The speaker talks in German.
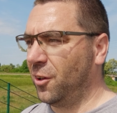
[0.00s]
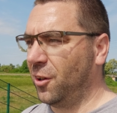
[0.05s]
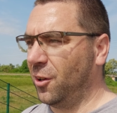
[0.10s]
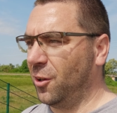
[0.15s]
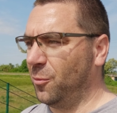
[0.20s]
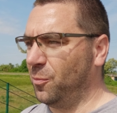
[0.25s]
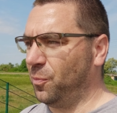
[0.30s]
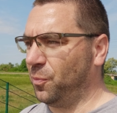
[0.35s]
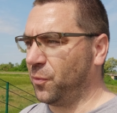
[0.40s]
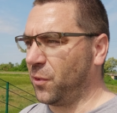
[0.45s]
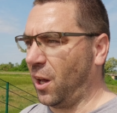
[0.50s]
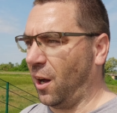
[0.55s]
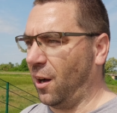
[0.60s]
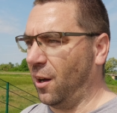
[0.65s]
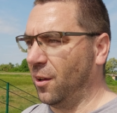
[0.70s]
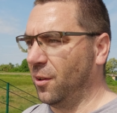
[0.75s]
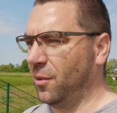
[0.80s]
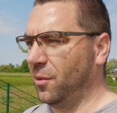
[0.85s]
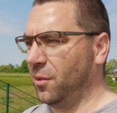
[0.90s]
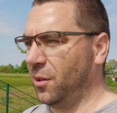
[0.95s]
Ähm,
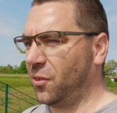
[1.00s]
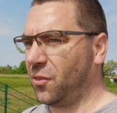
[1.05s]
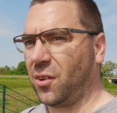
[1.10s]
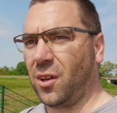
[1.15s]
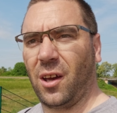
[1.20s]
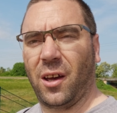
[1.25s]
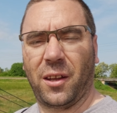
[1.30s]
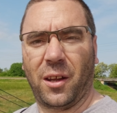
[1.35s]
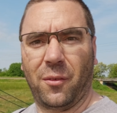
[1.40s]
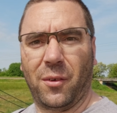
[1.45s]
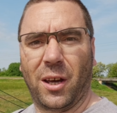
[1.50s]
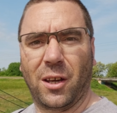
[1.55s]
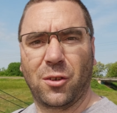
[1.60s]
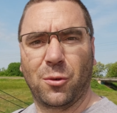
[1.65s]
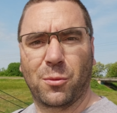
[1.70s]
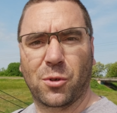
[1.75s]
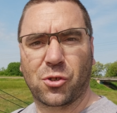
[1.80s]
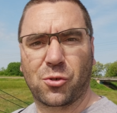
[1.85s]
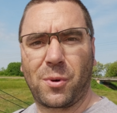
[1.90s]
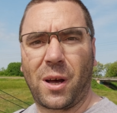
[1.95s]
ja, wisst ihr ja, da wäre ich
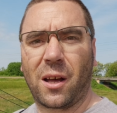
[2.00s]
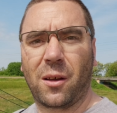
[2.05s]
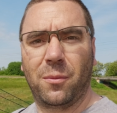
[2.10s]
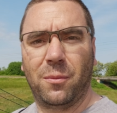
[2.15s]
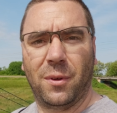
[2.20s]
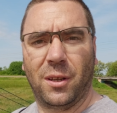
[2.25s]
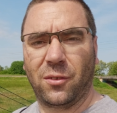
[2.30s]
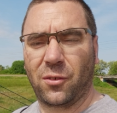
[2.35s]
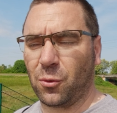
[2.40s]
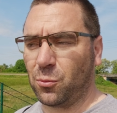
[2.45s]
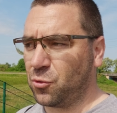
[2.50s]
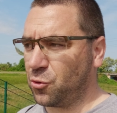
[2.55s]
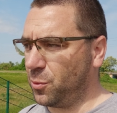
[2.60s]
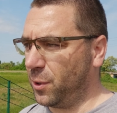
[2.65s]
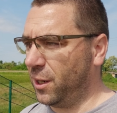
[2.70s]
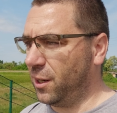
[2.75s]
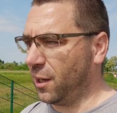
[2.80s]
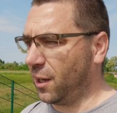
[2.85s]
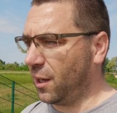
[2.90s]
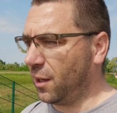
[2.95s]
immer schwach, wenn es um
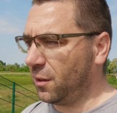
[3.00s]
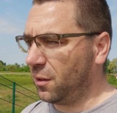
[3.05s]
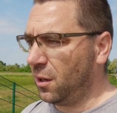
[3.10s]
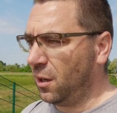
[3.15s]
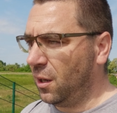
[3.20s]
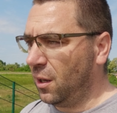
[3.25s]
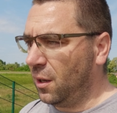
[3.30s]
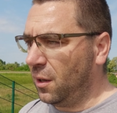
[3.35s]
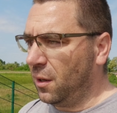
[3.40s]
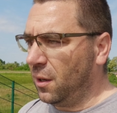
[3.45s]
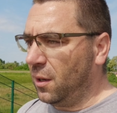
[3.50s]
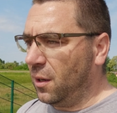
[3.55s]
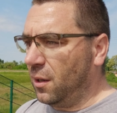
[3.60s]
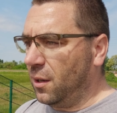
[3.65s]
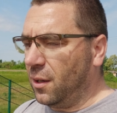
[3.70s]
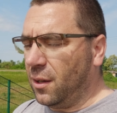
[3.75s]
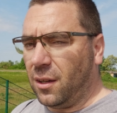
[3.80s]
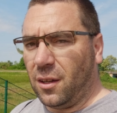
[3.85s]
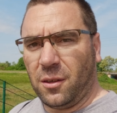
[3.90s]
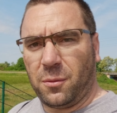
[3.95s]
Schwäne geht.
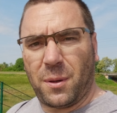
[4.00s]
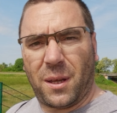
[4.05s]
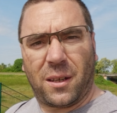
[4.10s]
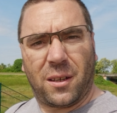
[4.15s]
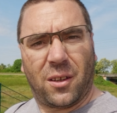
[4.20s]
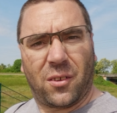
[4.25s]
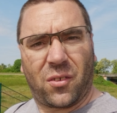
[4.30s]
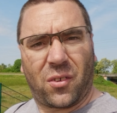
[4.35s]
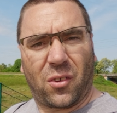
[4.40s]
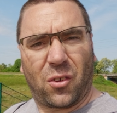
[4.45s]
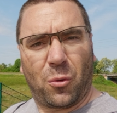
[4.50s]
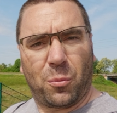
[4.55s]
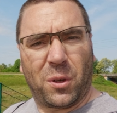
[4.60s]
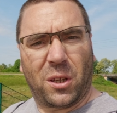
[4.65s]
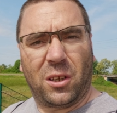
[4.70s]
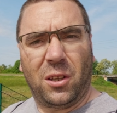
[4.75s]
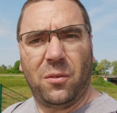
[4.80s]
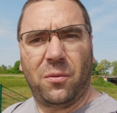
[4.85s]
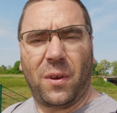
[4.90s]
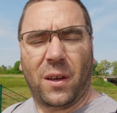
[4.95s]
Ich werde jetzt das
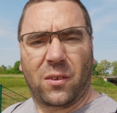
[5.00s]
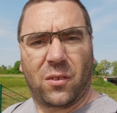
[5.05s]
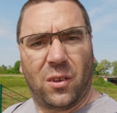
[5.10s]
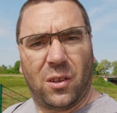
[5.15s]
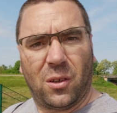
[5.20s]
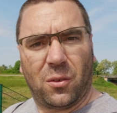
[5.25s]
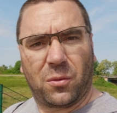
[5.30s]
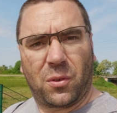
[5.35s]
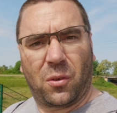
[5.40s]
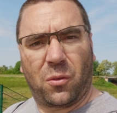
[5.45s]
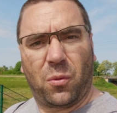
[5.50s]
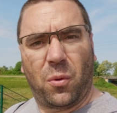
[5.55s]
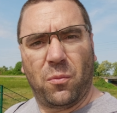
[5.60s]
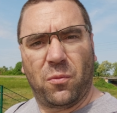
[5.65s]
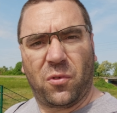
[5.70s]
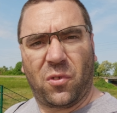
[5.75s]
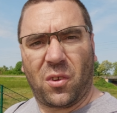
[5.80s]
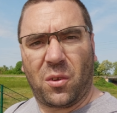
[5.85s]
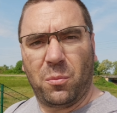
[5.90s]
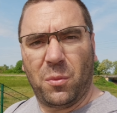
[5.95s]
Objektiv wechseln, auf das
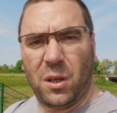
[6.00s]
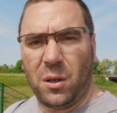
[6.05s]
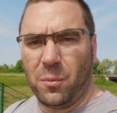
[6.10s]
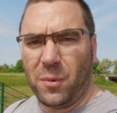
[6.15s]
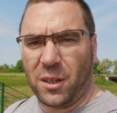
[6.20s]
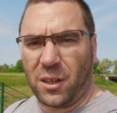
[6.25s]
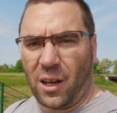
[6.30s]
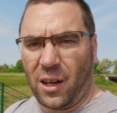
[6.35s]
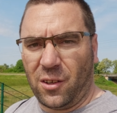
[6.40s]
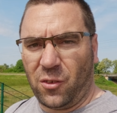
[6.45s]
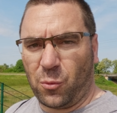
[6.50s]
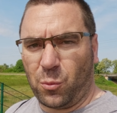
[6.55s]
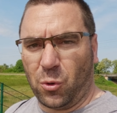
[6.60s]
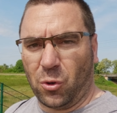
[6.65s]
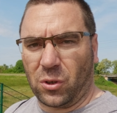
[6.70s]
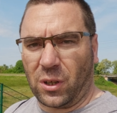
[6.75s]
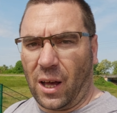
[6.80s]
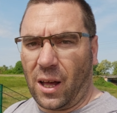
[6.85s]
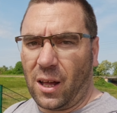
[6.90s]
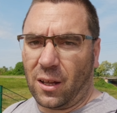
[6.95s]
50 mm
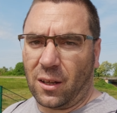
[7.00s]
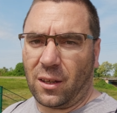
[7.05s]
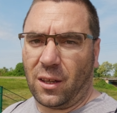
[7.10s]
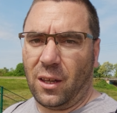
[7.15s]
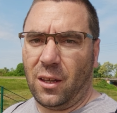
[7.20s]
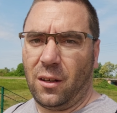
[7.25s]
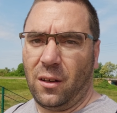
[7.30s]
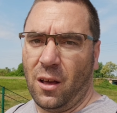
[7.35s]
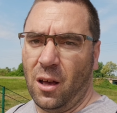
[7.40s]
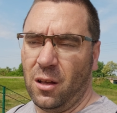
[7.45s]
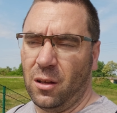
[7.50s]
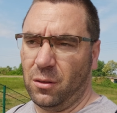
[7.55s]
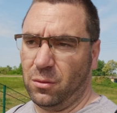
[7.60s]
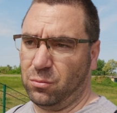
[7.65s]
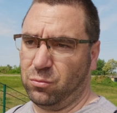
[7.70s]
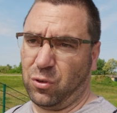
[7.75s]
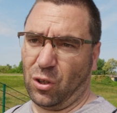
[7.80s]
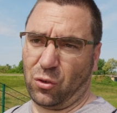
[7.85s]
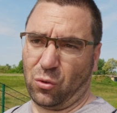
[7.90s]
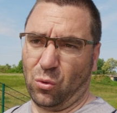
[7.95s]
1.8 gehen,
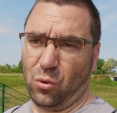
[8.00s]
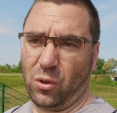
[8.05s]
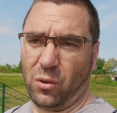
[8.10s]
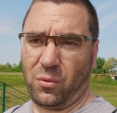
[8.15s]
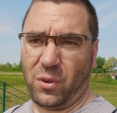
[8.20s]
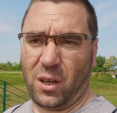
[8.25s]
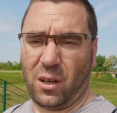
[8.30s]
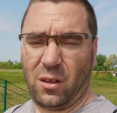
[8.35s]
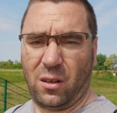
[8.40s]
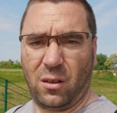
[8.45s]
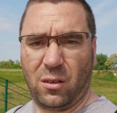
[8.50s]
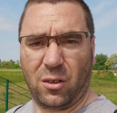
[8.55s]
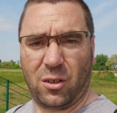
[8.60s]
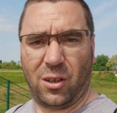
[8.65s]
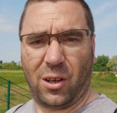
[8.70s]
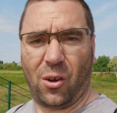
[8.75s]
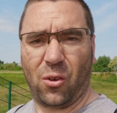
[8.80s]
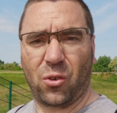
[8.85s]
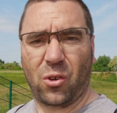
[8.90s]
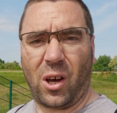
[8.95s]
was ungefähr
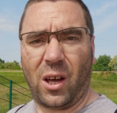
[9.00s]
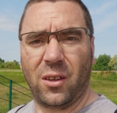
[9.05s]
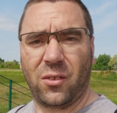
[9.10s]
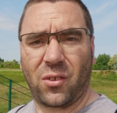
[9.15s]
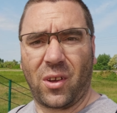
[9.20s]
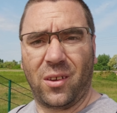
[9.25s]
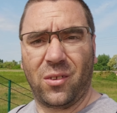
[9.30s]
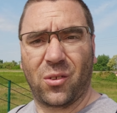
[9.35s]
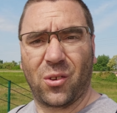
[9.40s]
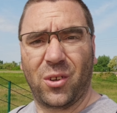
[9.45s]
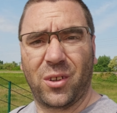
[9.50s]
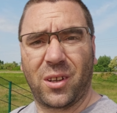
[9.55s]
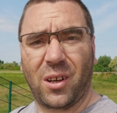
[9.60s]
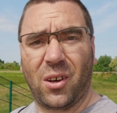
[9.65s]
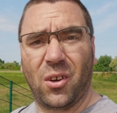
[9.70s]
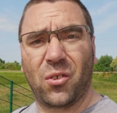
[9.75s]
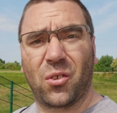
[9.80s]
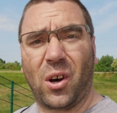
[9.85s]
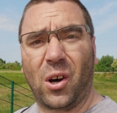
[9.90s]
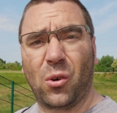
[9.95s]
genauso alt sein sollte,
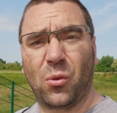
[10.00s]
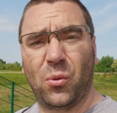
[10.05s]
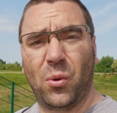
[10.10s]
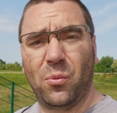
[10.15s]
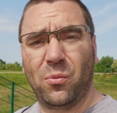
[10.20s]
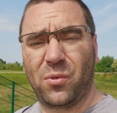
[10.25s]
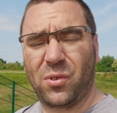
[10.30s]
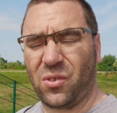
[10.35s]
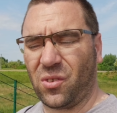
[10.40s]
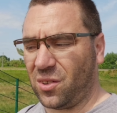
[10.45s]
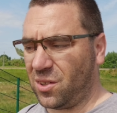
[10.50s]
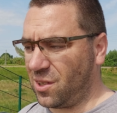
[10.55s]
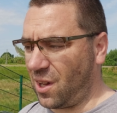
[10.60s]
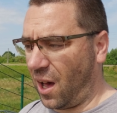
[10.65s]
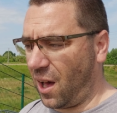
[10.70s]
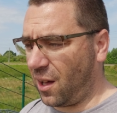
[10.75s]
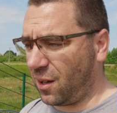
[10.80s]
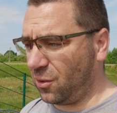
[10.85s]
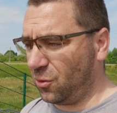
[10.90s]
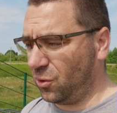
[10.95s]
also auch 50
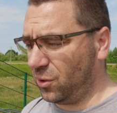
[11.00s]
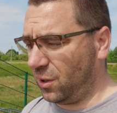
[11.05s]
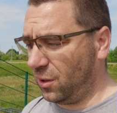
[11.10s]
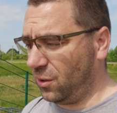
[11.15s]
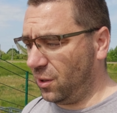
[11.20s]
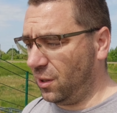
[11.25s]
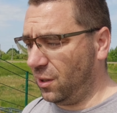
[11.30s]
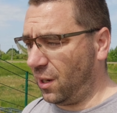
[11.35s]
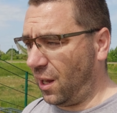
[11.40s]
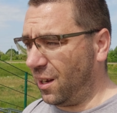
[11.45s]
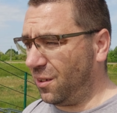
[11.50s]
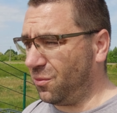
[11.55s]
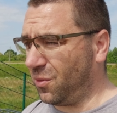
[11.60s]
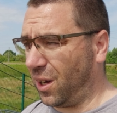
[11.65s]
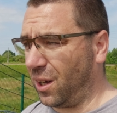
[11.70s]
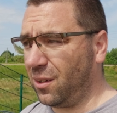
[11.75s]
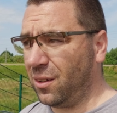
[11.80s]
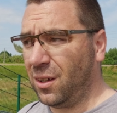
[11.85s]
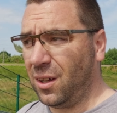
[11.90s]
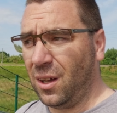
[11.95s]
Jahre in
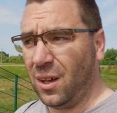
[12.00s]
etwa.